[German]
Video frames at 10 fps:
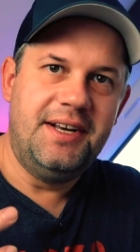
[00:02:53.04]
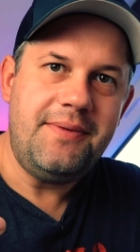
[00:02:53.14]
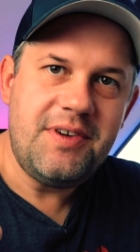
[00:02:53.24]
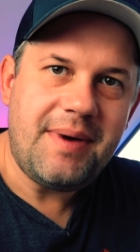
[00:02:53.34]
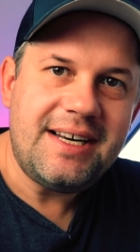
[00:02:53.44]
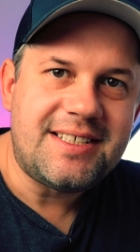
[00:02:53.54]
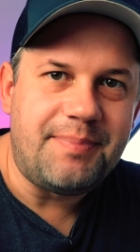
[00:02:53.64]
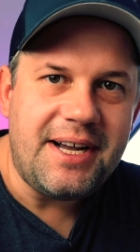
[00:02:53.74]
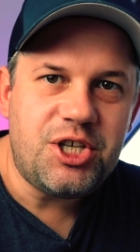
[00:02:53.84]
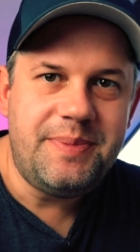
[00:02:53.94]
Nehmen wir mal als
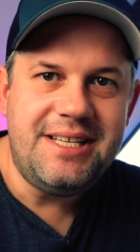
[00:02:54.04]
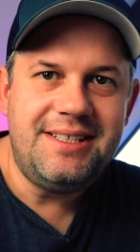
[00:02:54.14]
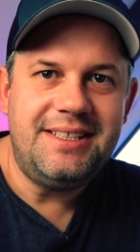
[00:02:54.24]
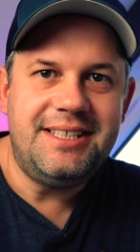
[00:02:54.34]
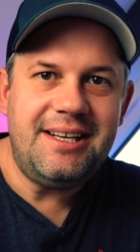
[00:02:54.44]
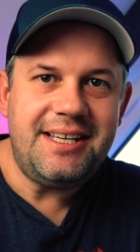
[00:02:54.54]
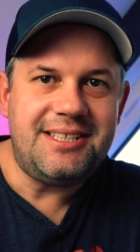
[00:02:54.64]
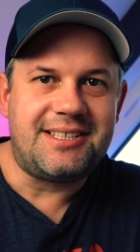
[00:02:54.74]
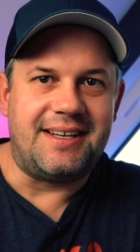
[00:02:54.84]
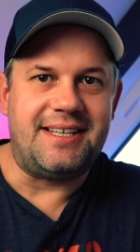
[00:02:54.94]
Beispiel die
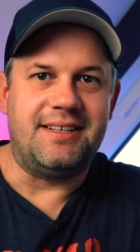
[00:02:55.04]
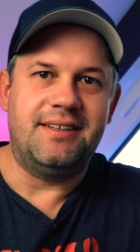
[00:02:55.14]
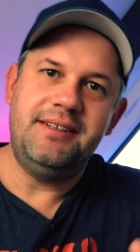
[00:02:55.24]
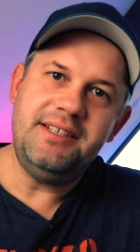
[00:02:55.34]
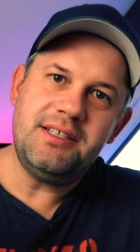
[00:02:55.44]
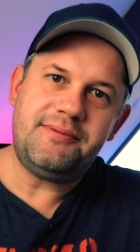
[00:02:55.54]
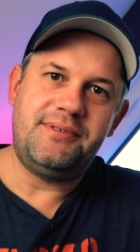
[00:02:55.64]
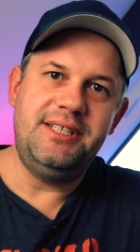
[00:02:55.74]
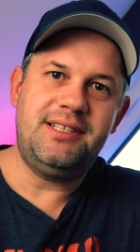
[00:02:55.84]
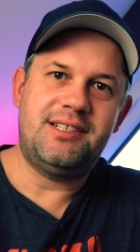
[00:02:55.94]
Lichtzeichen. Ihr
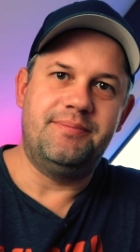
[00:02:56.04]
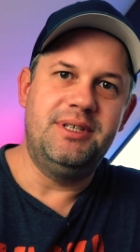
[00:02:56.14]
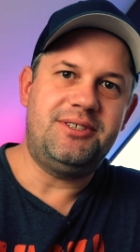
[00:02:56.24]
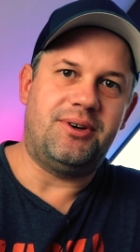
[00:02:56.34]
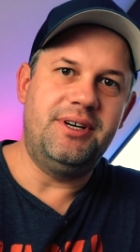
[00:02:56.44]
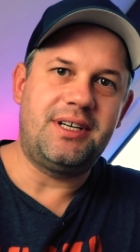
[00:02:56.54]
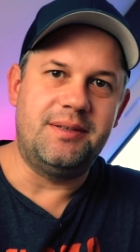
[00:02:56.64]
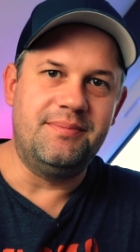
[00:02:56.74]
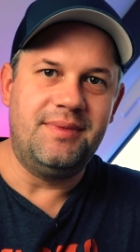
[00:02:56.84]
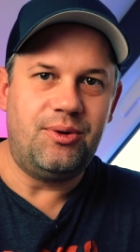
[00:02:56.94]
fliegt mit
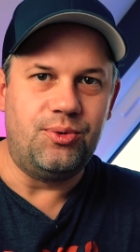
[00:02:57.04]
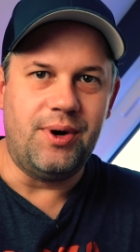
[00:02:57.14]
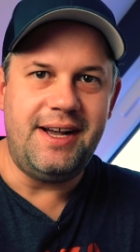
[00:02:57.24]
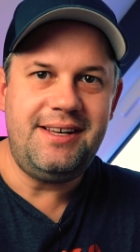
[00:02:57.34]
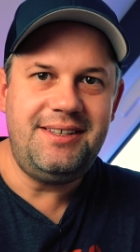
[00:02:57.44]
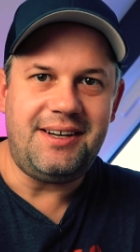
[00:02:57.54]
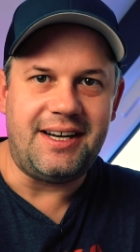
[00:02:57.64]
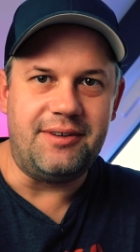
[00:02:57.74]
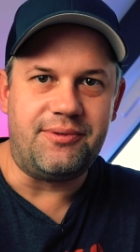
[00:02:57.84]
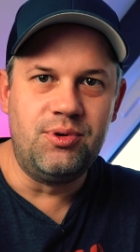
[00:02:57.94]
eurem UL
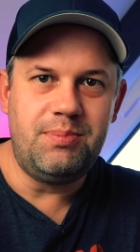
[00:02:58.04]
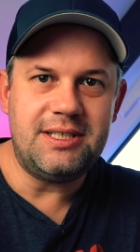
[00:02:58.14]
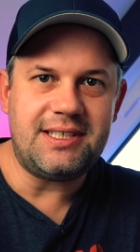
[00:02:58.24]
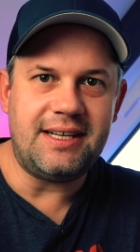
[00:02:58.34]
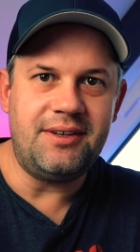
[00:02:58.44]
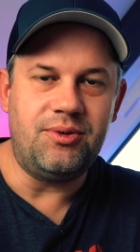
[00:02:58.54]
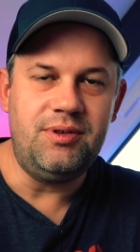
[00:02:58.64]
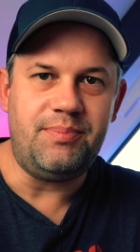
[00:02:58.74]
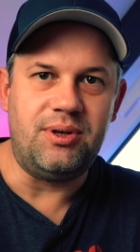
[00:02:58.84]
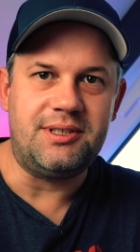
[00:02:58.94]
einen Flugplatz an
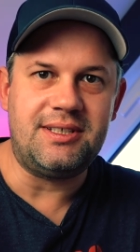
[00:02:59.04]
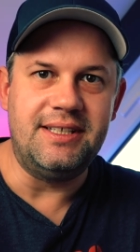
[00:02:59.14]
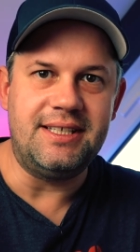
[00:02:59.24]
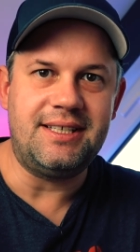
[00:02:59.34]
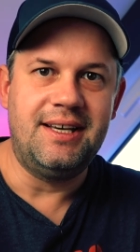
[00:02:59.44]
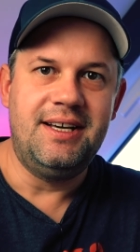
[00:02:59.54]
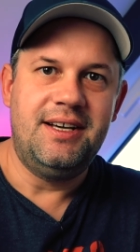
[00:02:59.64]
und plötzlich